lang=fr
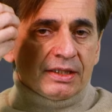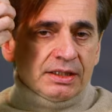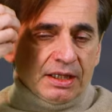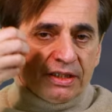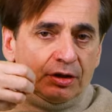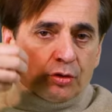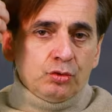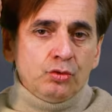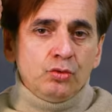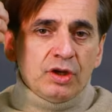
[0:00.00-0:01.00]
C'est-à-dire que
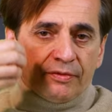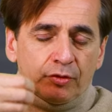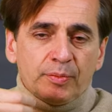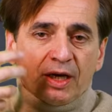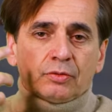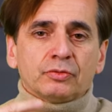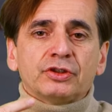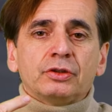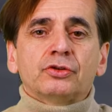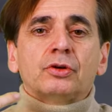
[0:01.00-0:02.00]
nous n'avons pas
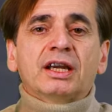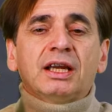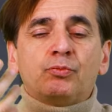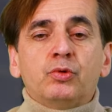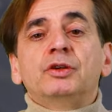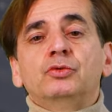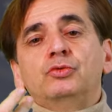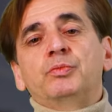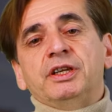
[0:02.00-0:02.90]
conscience de à quel point nous nous